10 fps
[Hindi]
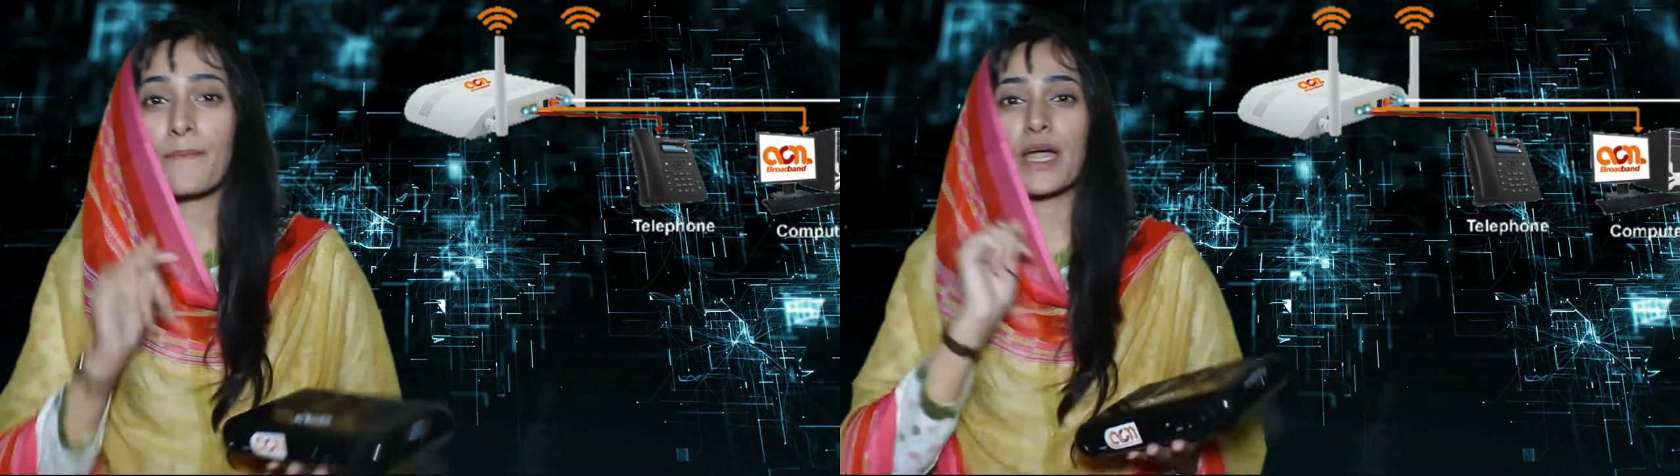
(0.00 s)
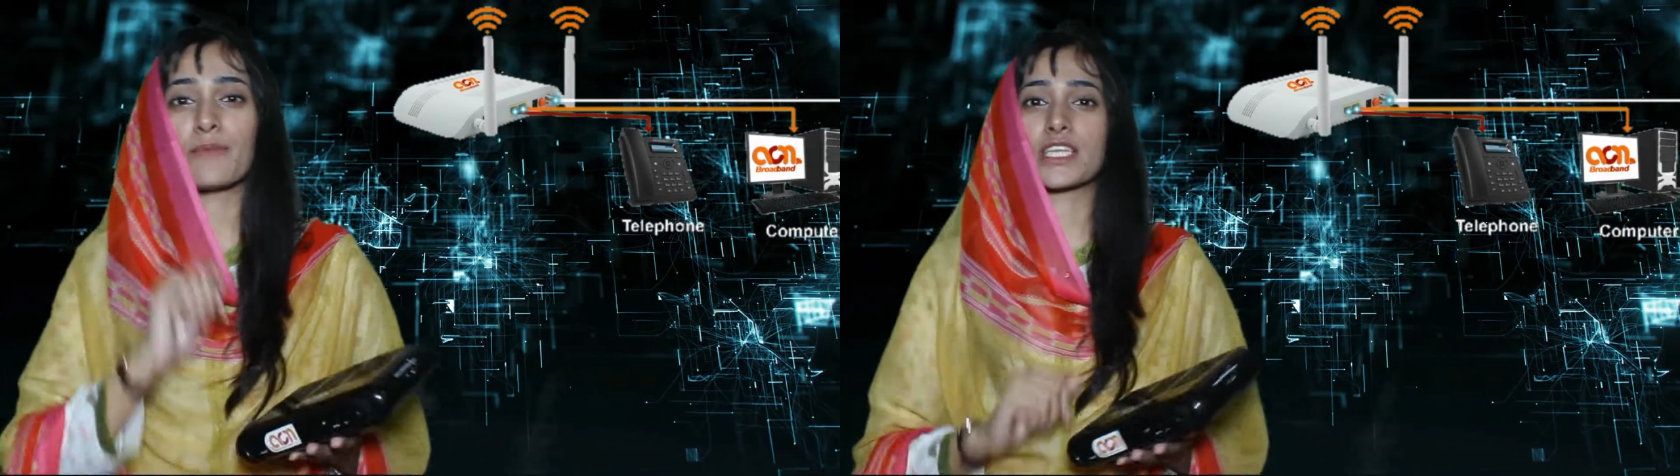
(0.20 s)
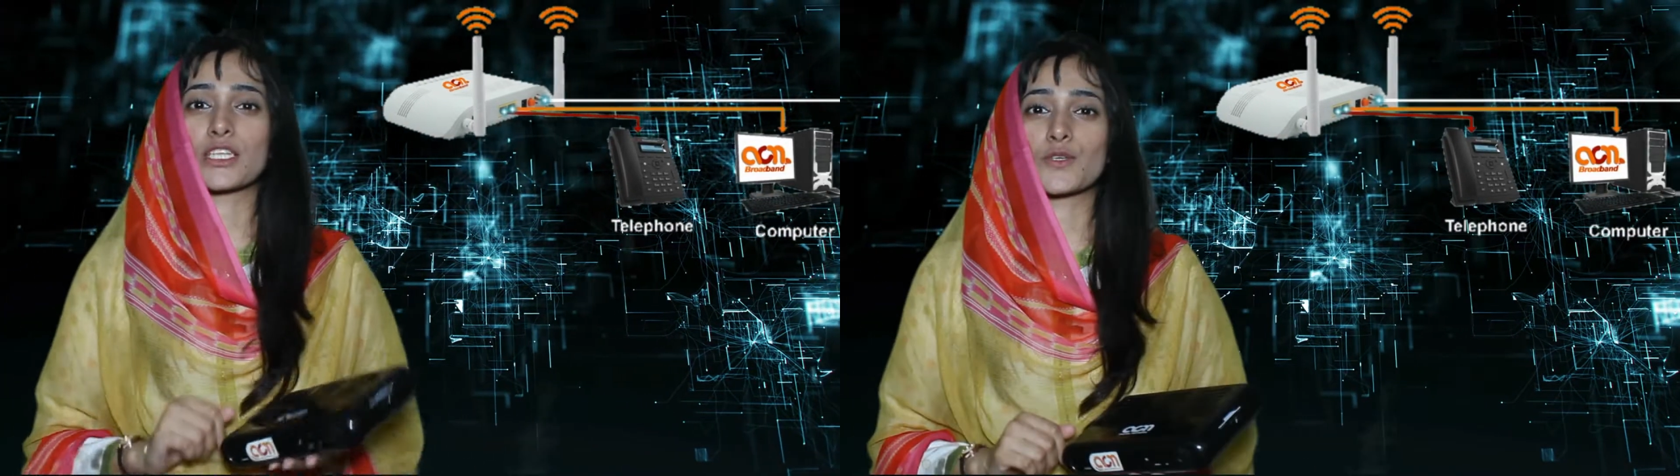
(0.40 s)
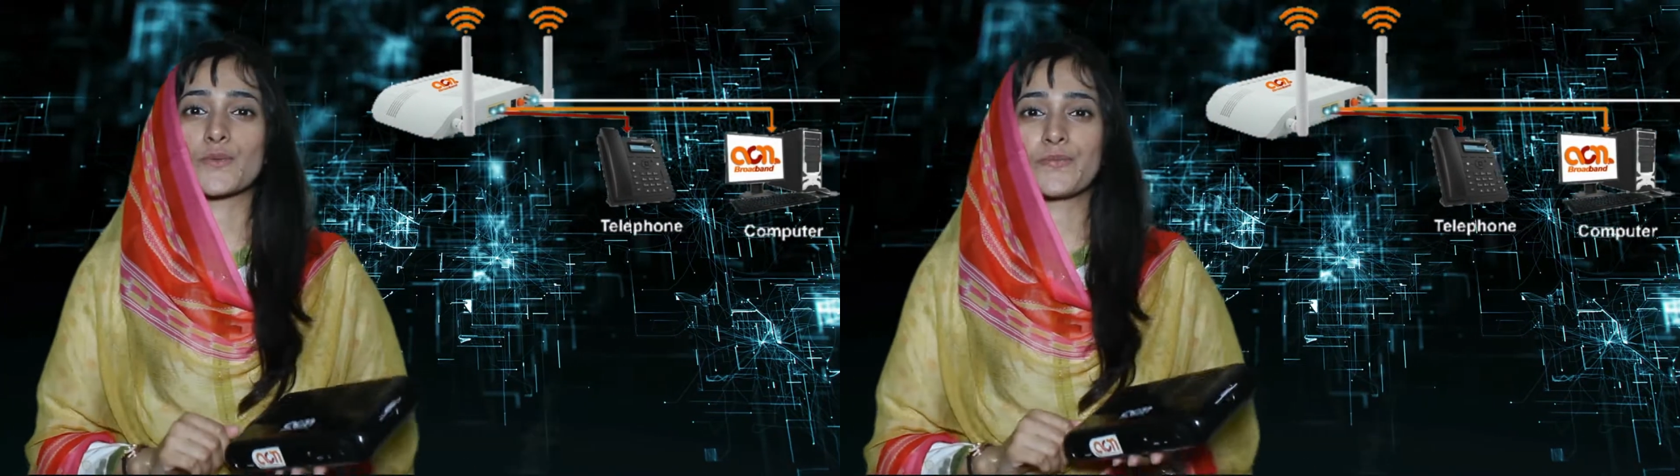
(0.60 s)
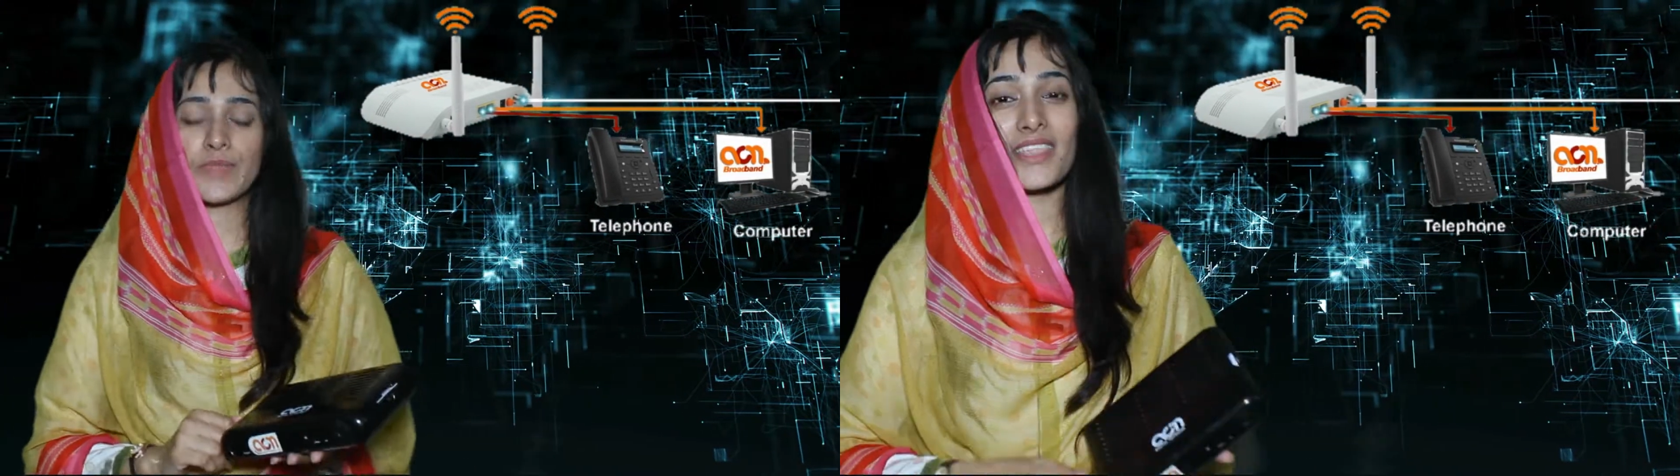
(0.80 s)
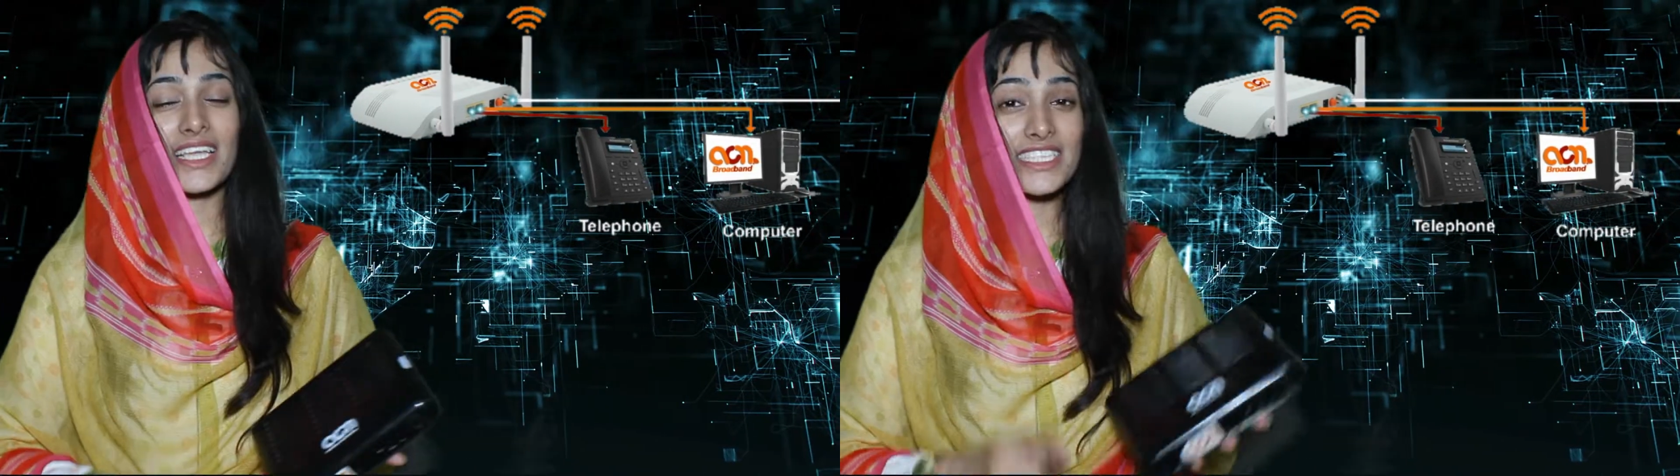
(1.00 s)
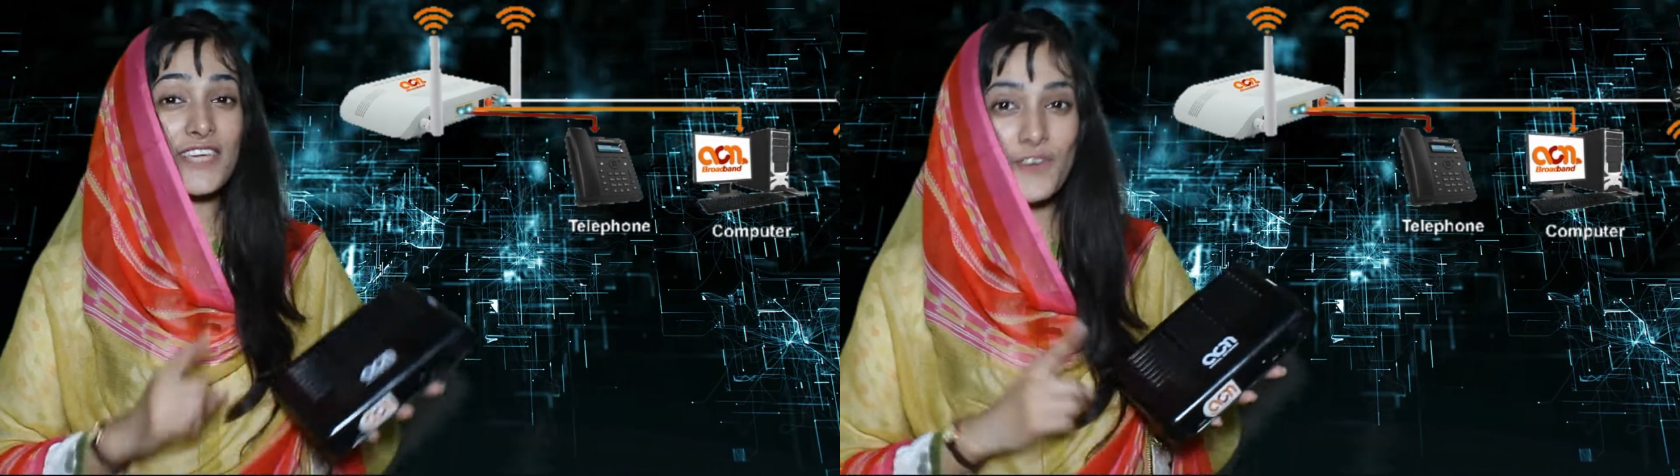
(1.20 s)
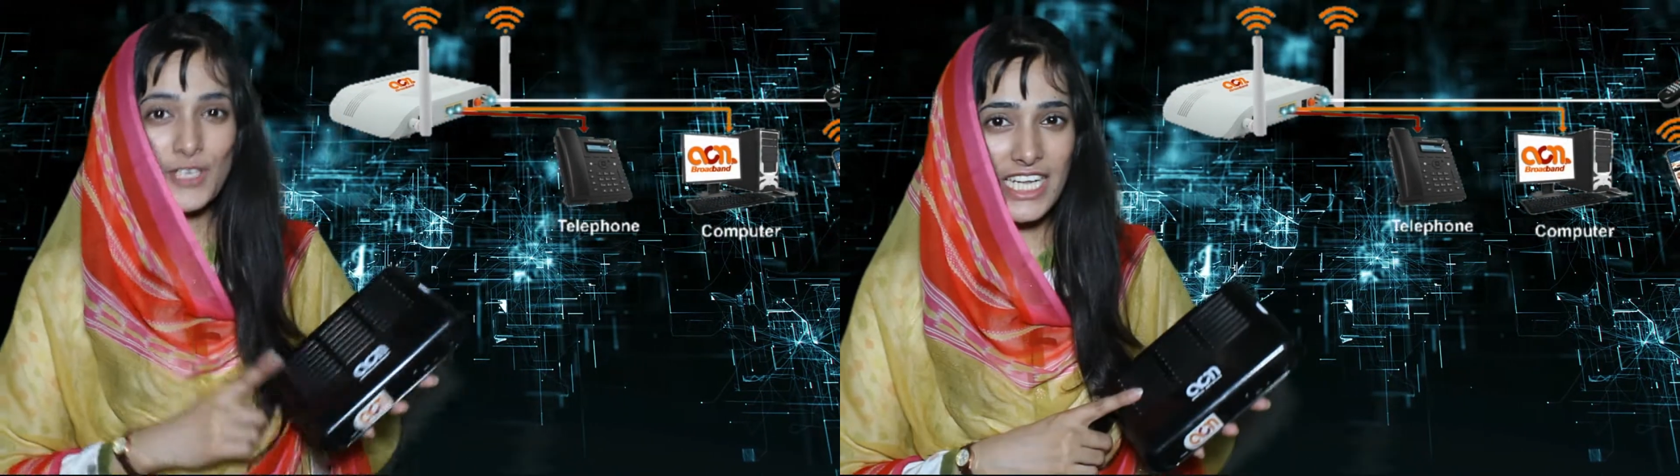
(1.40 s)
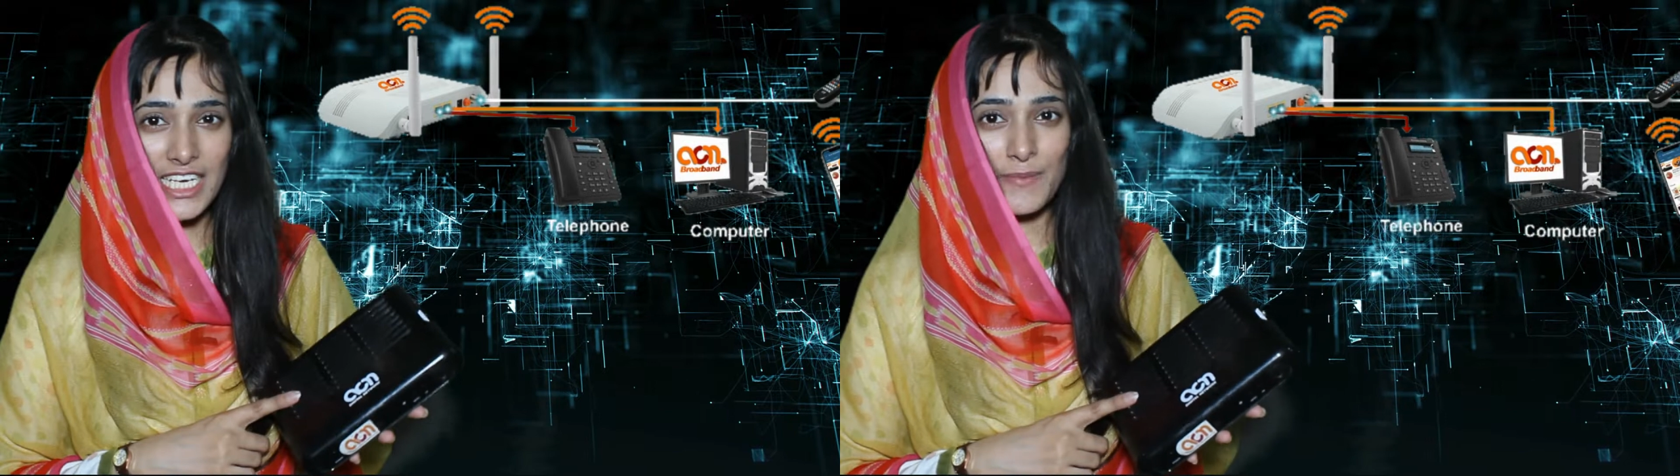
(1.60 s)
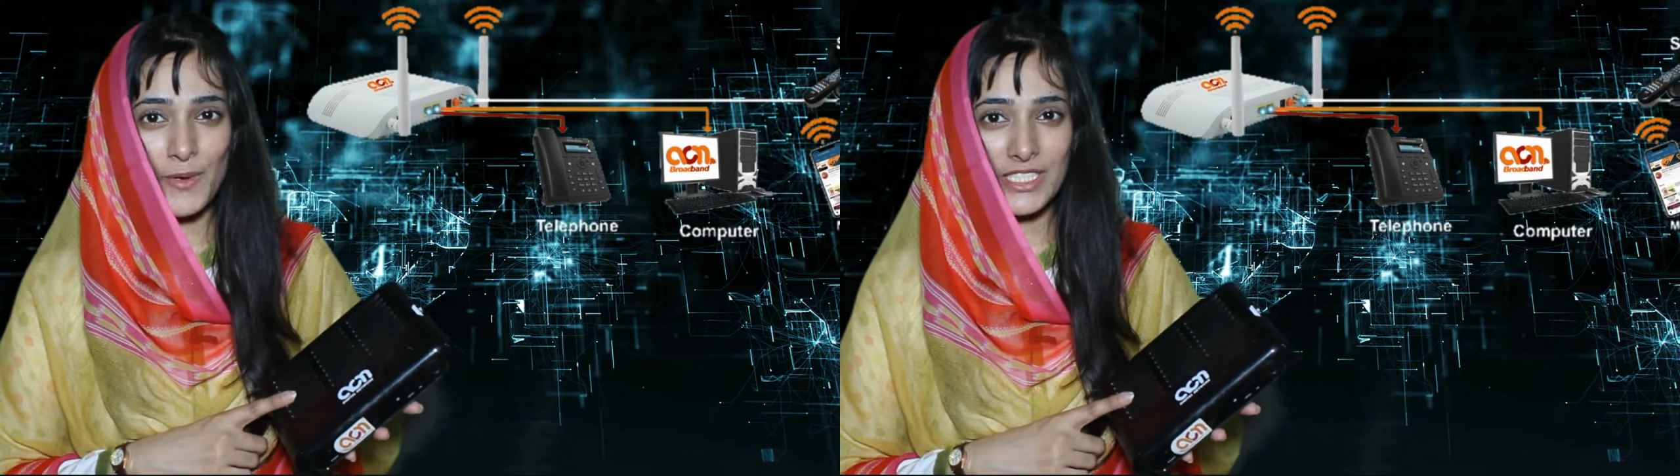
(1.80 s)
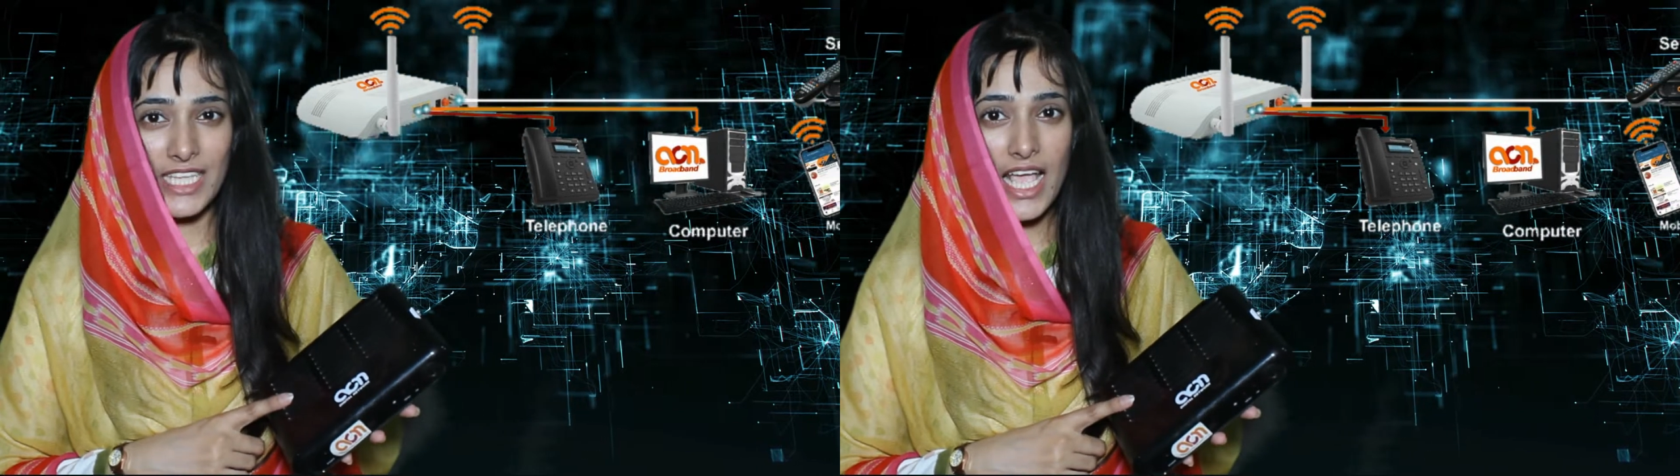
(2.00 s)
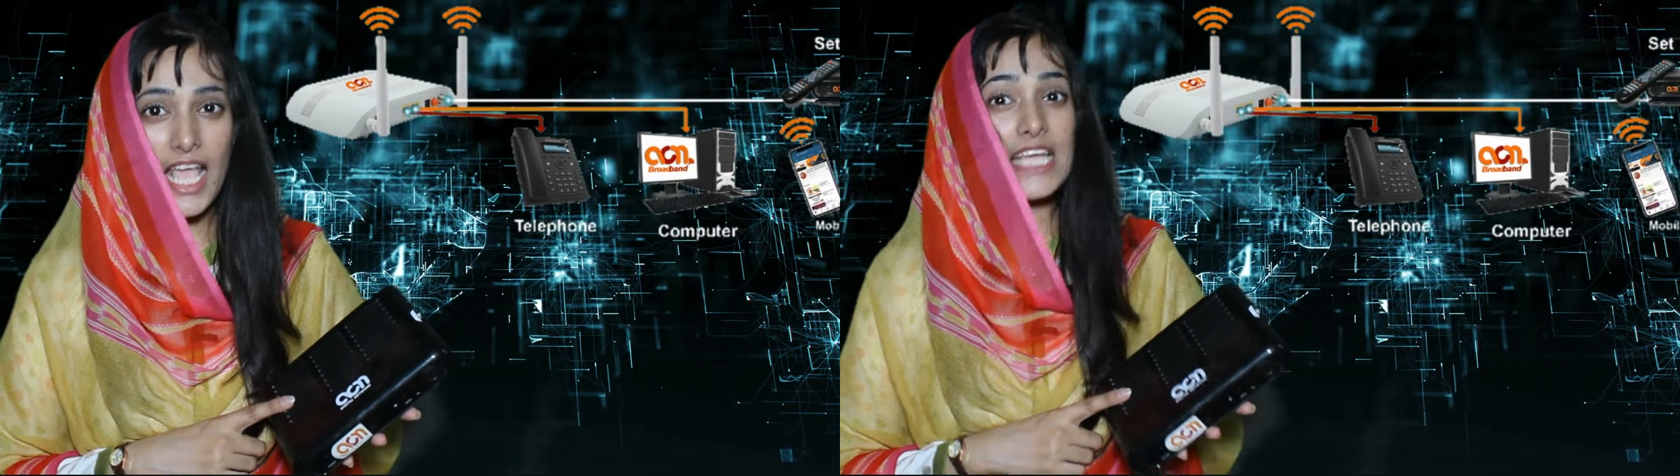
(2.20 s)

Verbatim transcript: मैं बताती हूँ ये वो सेटअप बॉक्स है